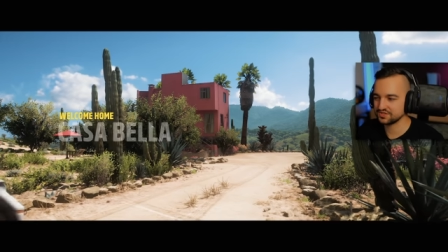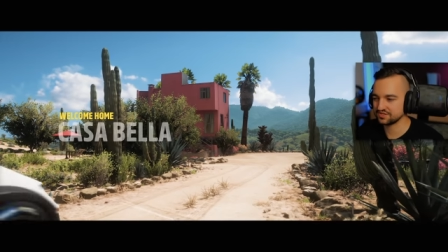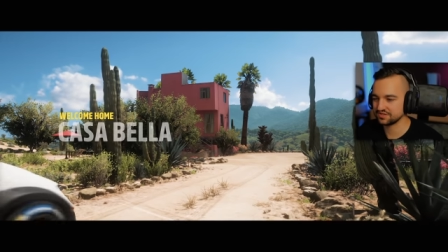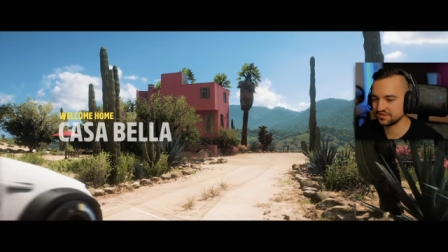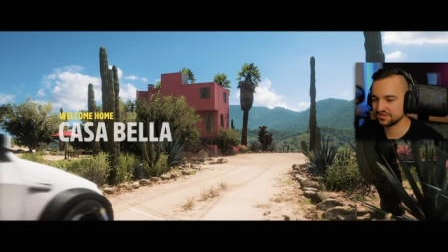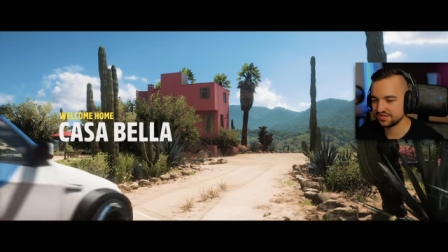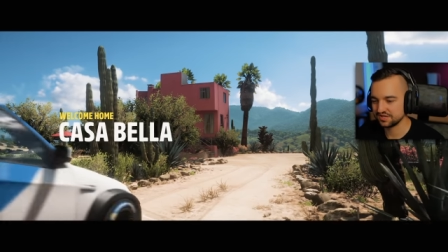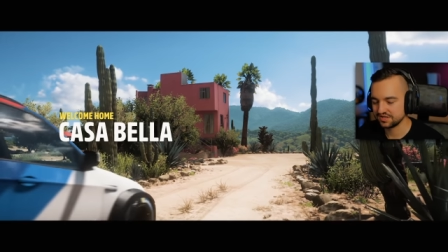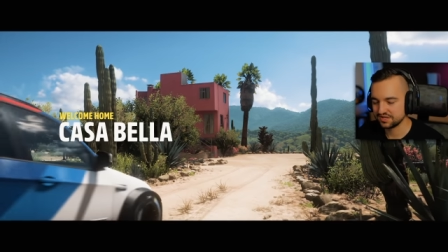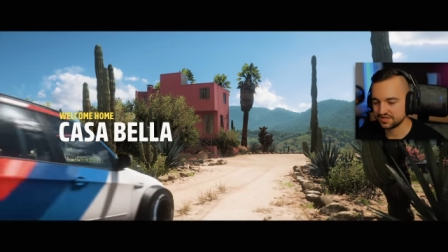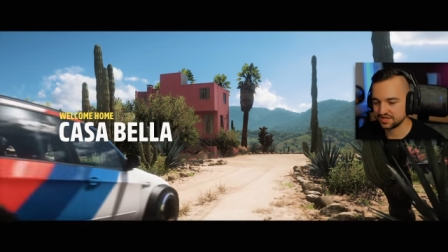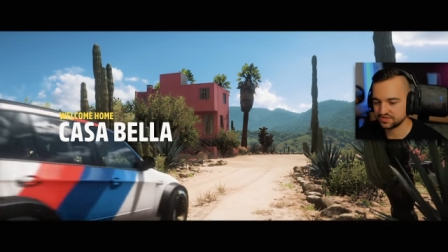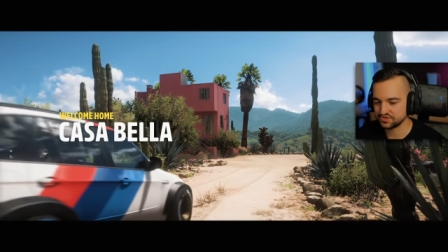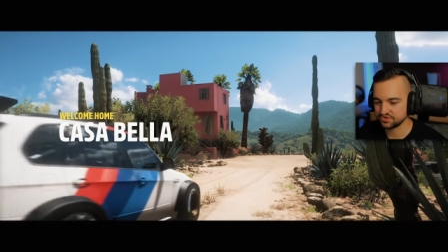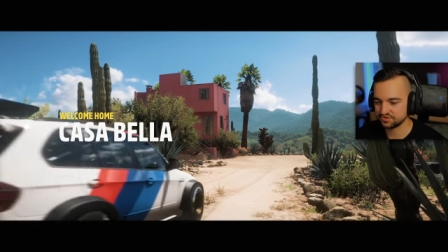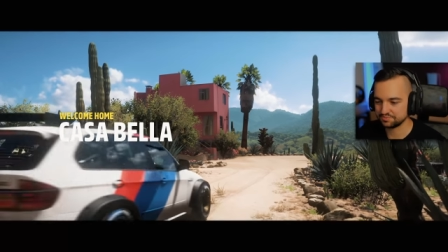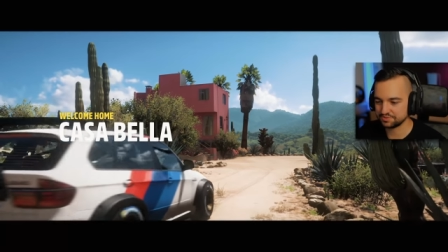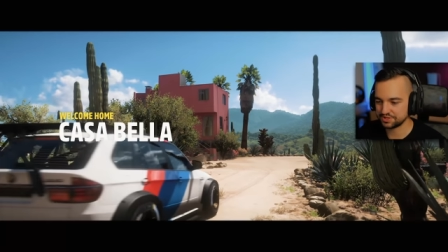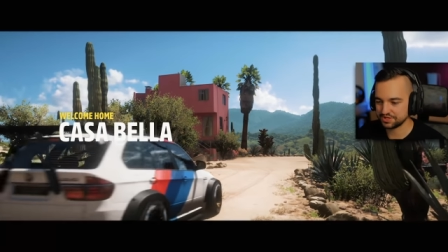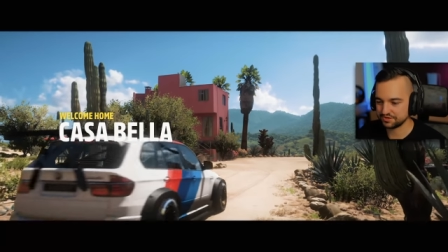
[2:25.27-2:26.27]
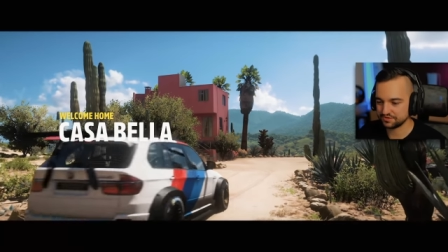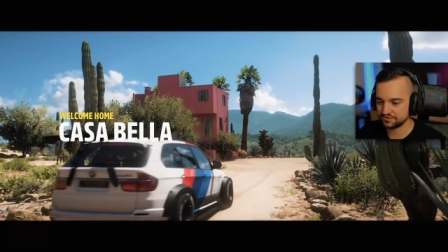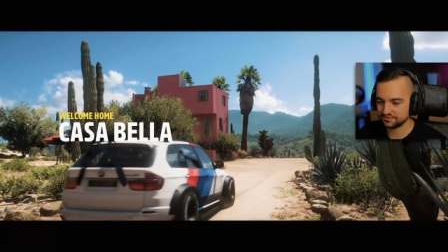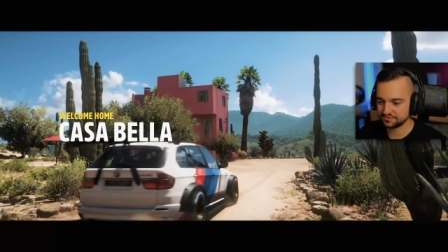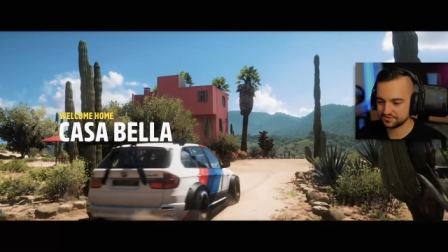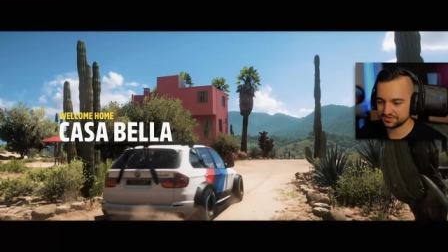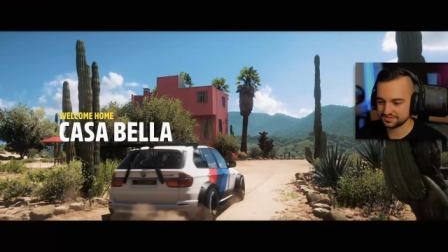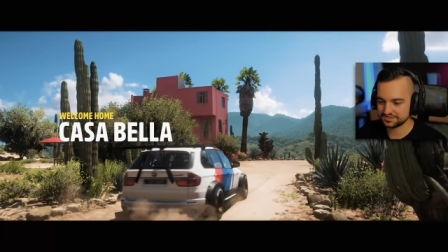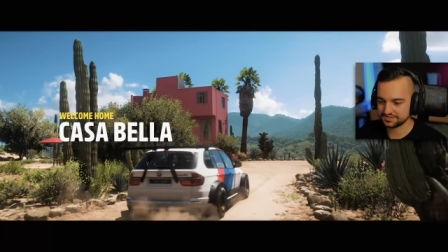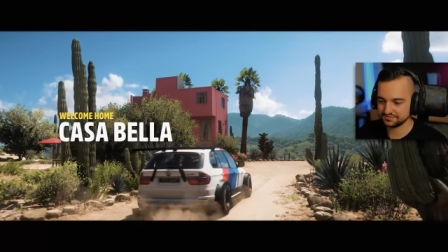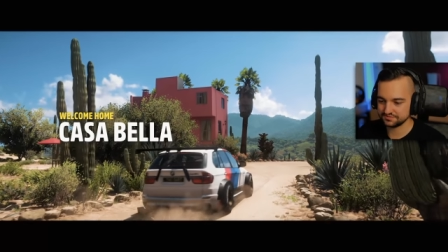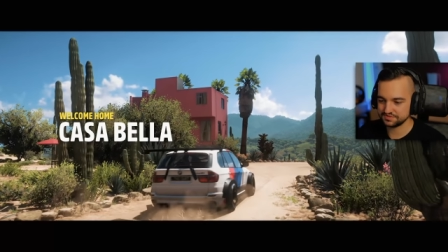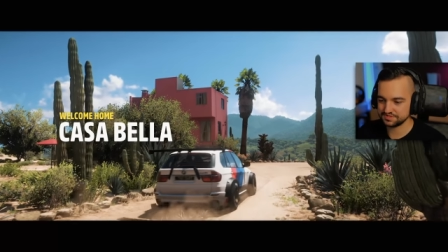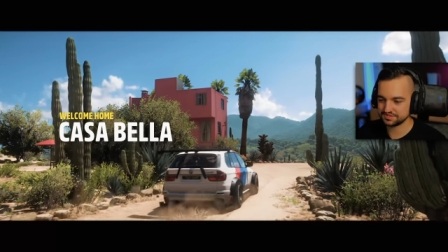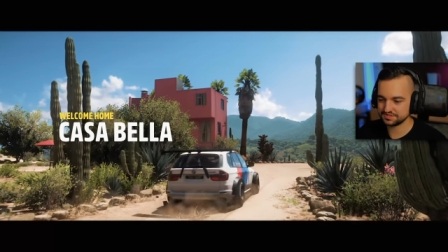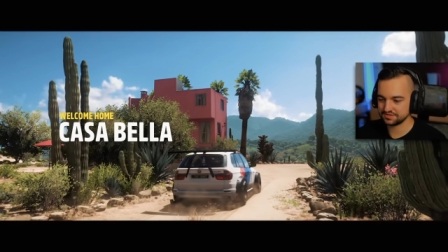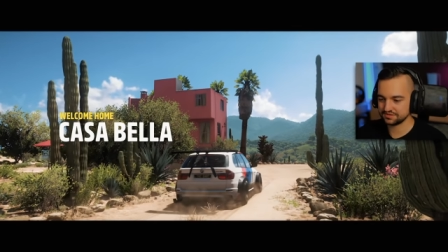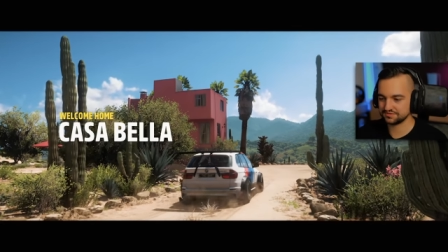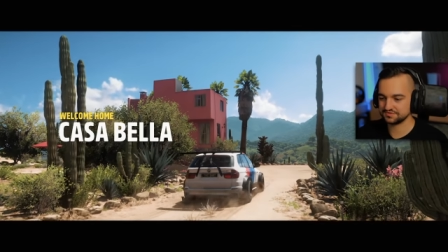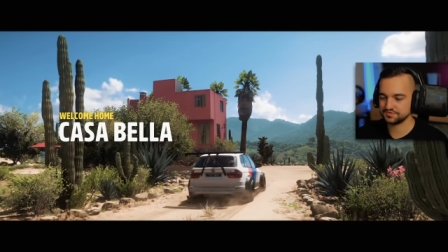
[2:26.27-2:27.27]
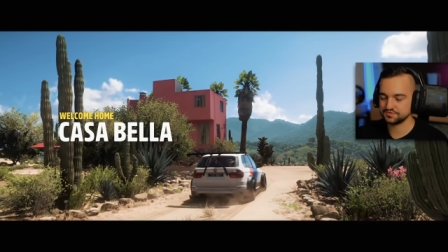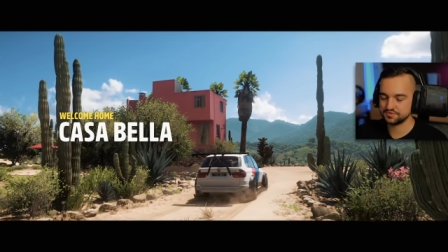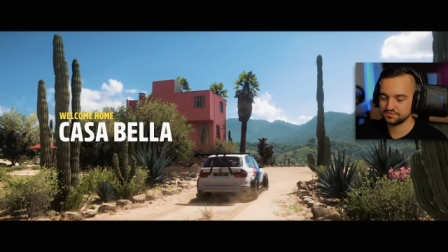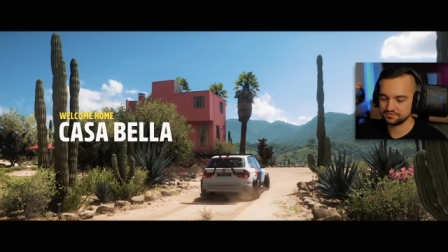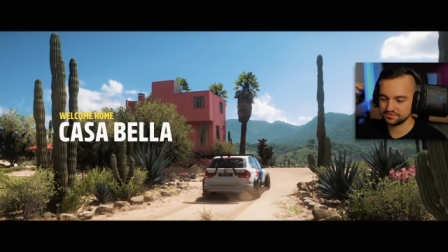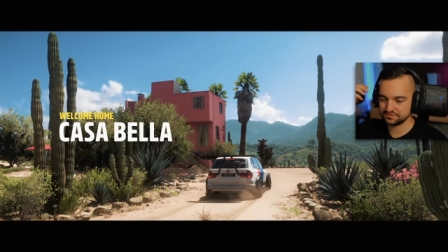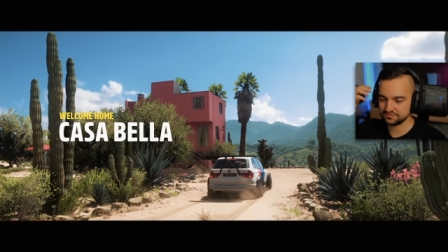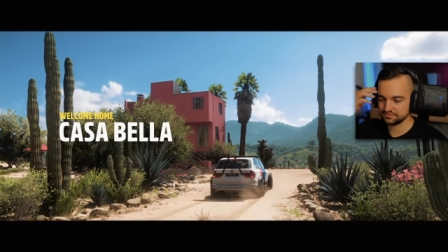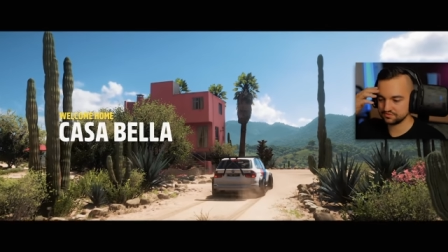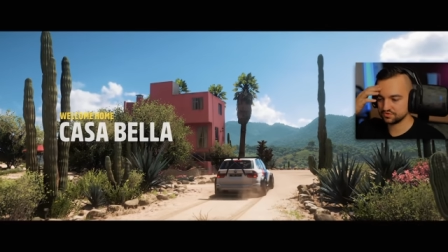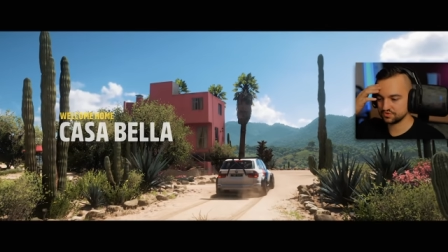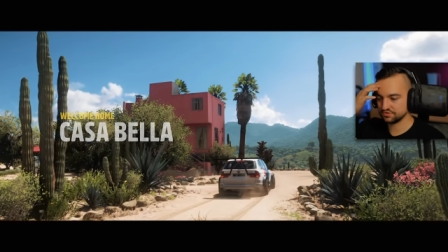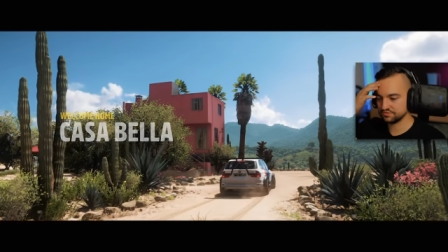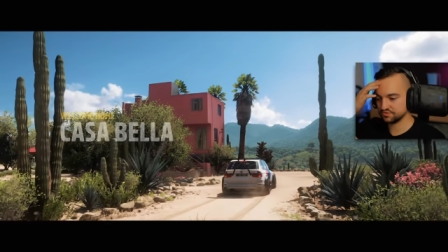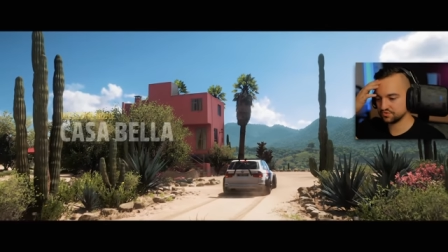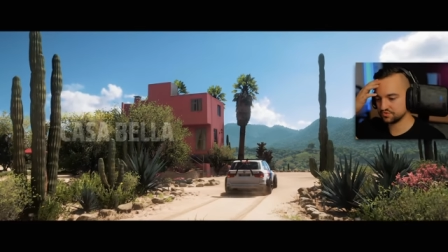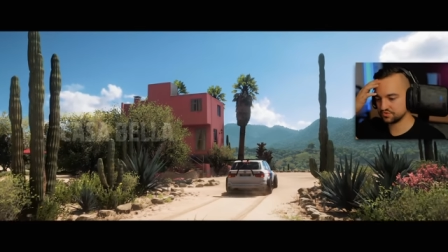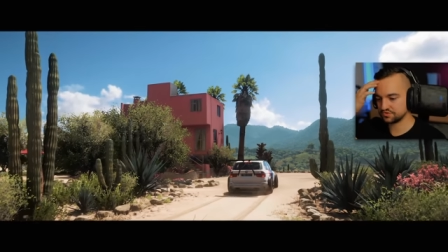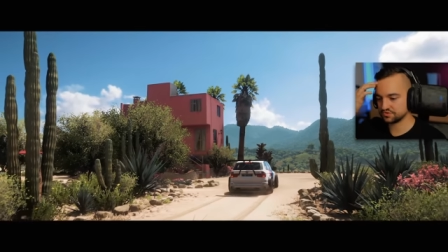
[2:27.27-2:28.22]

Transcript: Że jak się odpalało Forza Vista w swoim nowym domku,